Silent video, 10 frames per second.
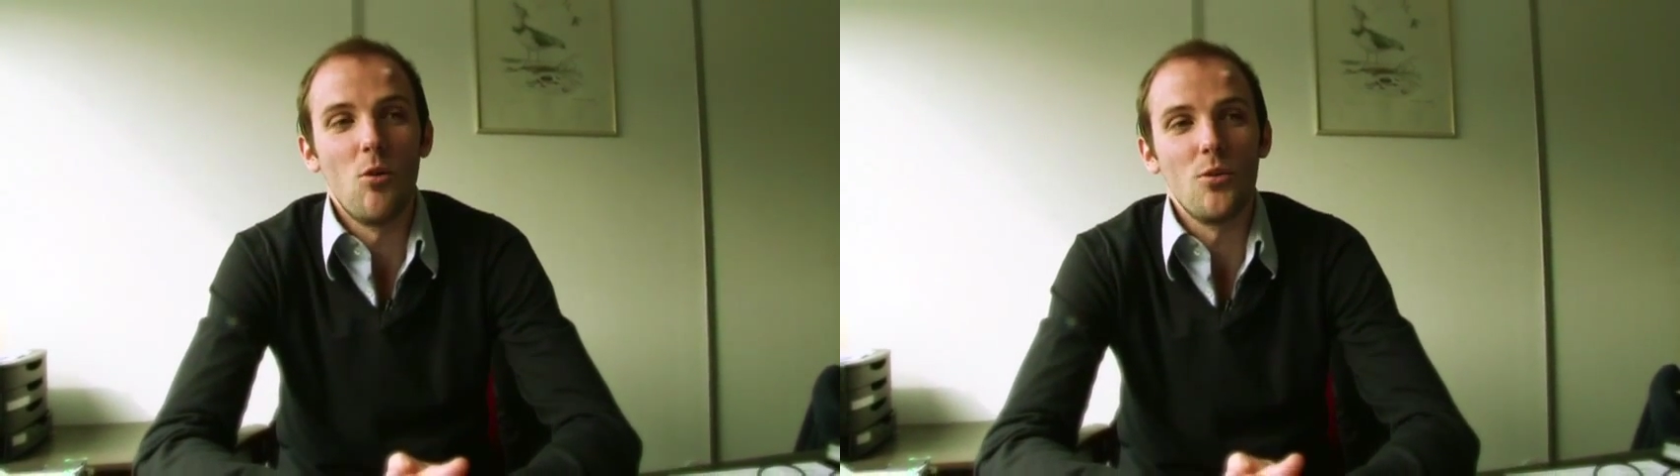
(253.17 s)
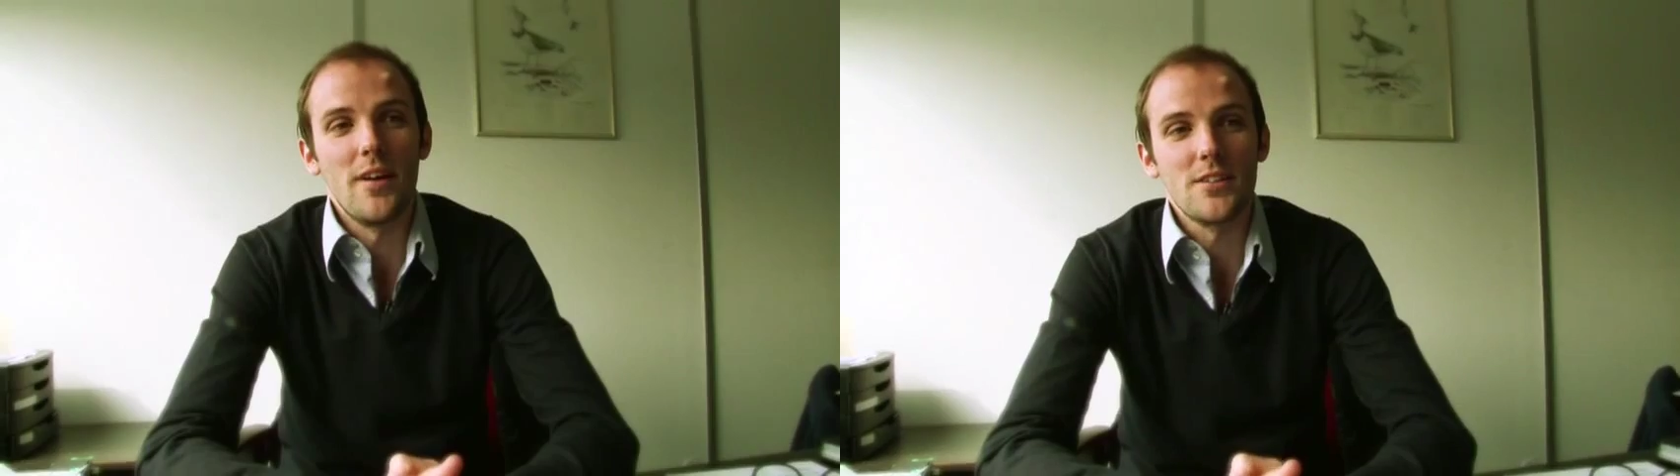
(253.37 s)

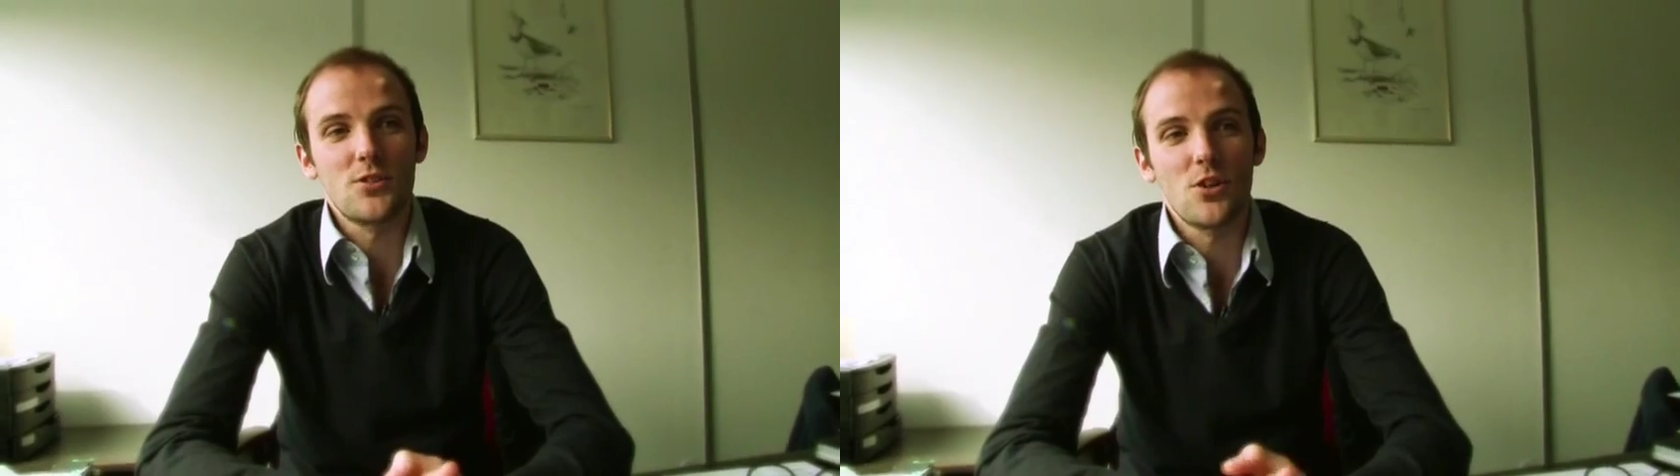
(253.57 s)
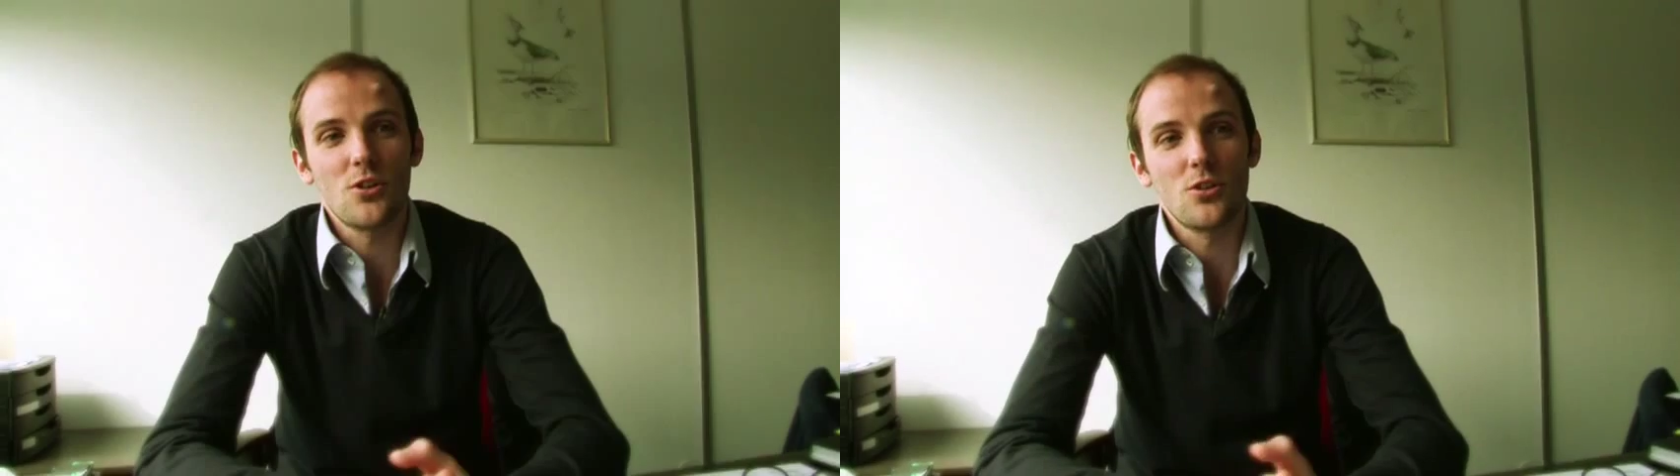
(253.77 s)
On a un
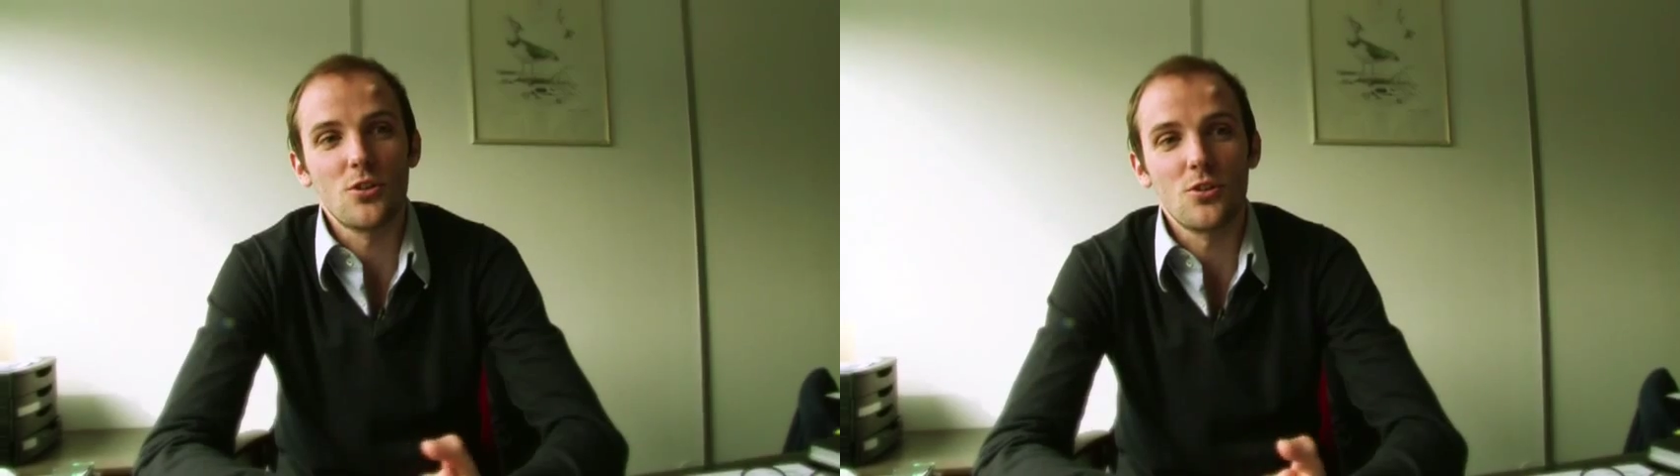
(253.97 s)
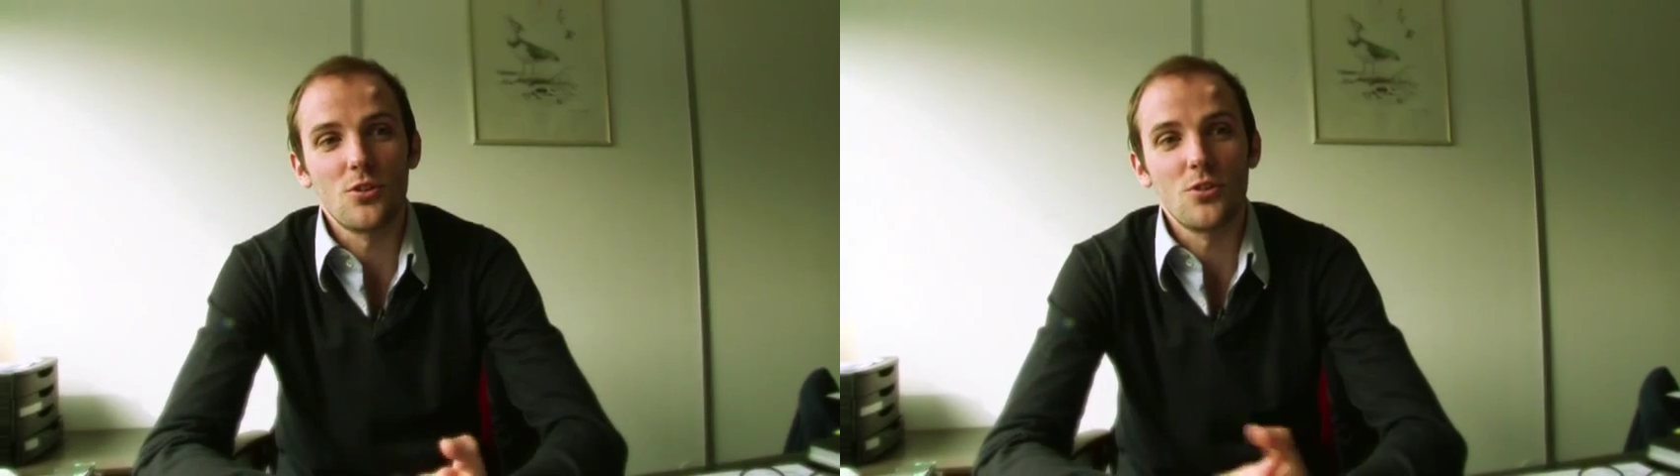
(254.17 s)
stock
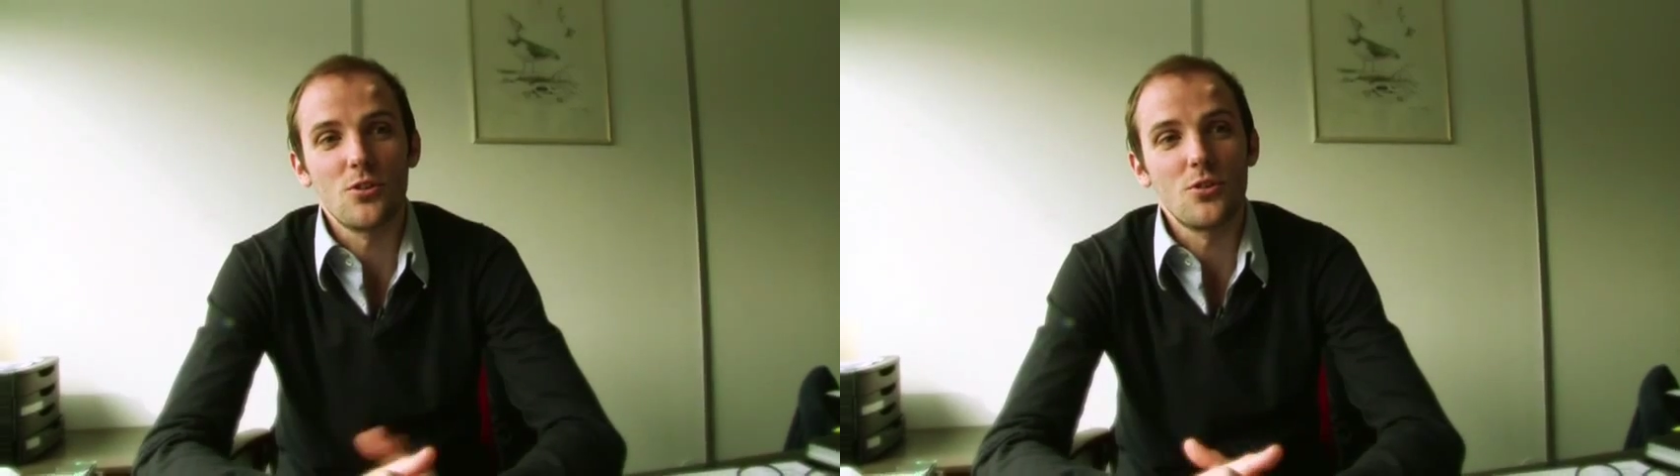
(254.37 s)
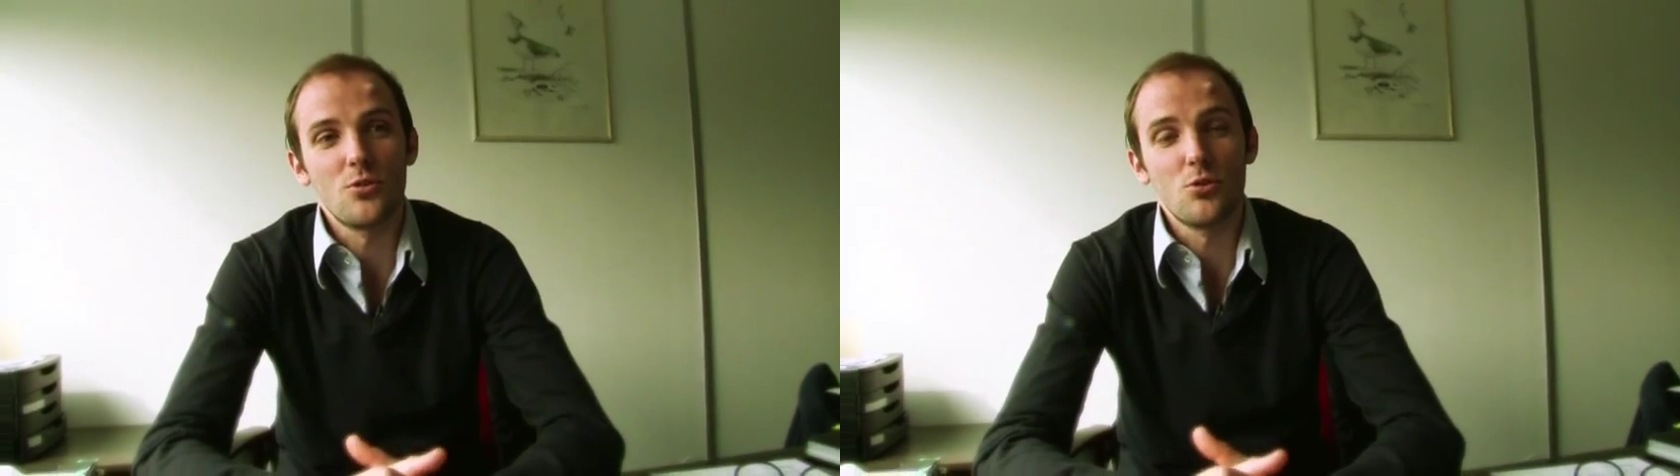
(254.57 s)

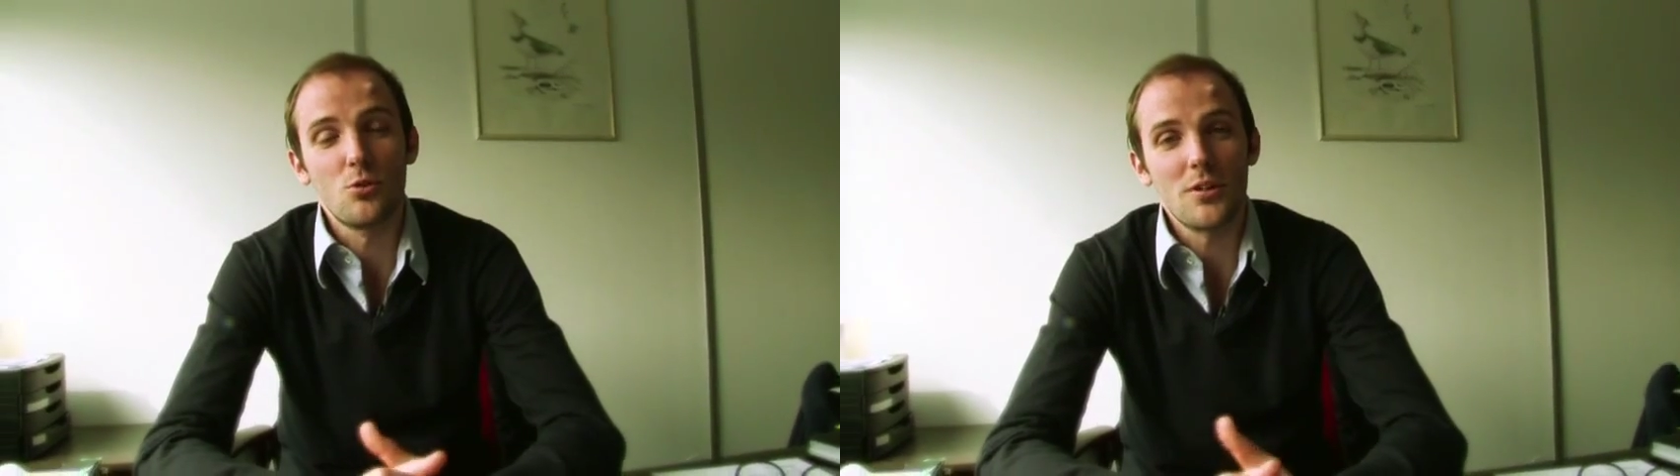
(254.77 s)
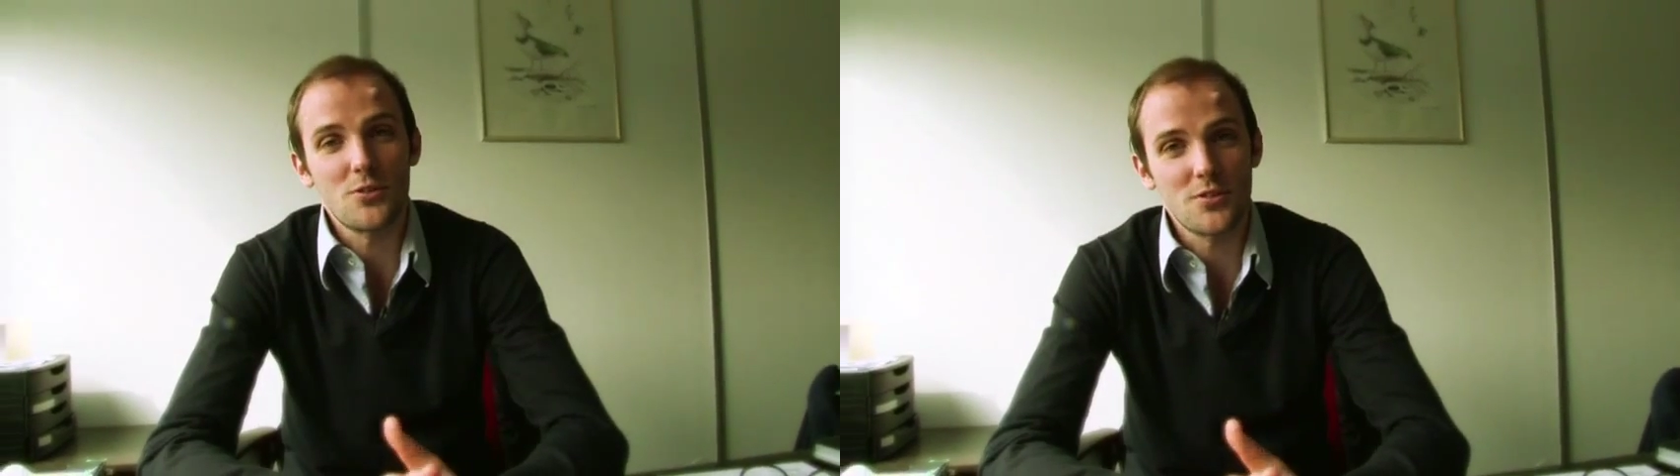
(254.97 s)
de
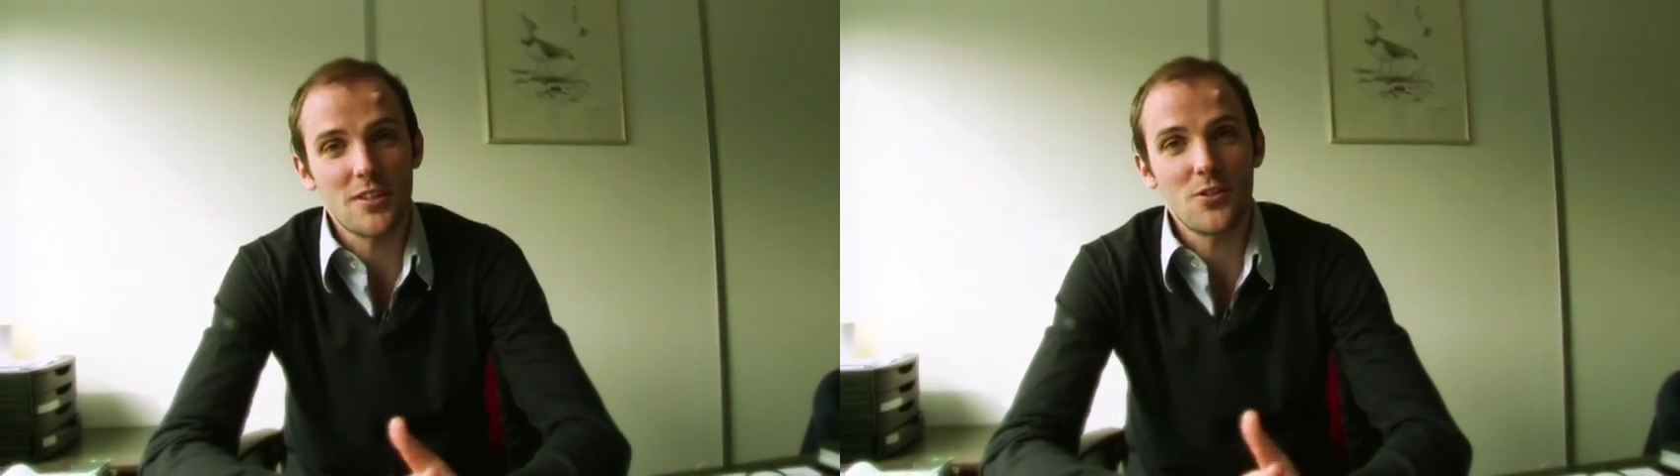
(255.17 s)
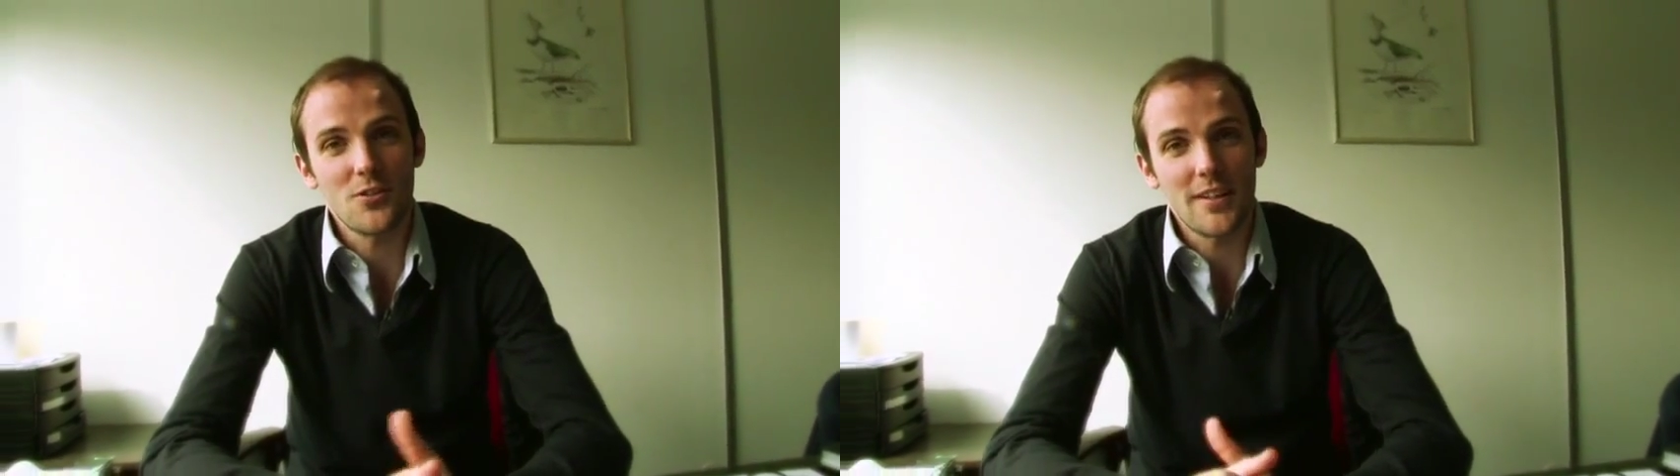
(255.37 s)

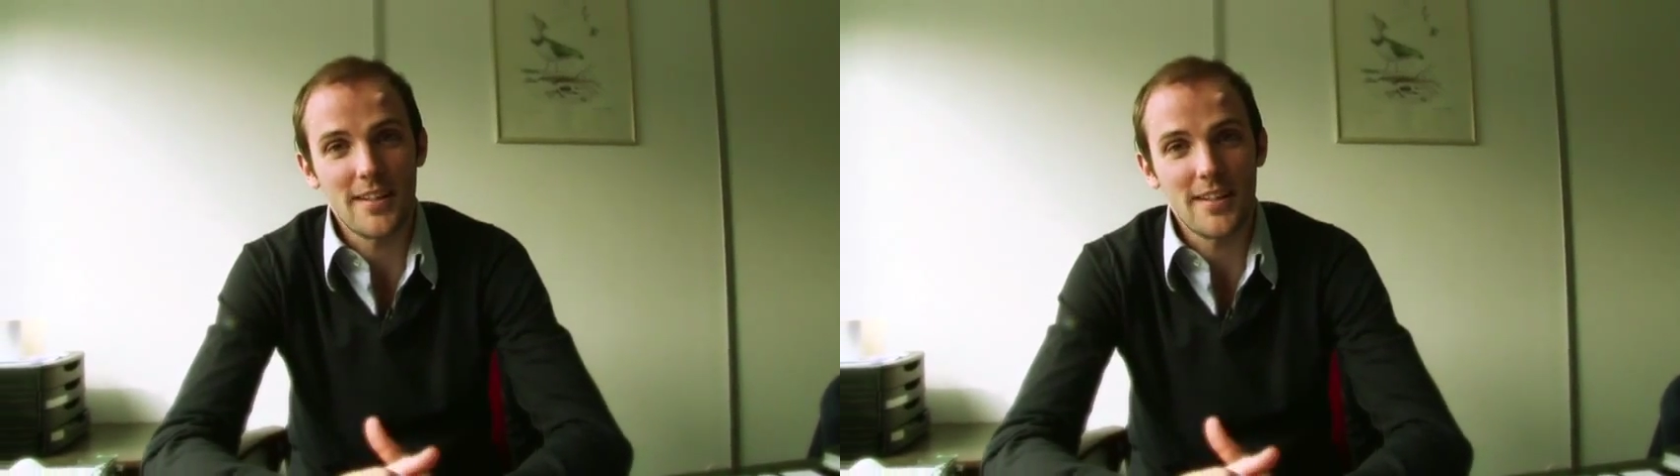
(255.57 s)
350 à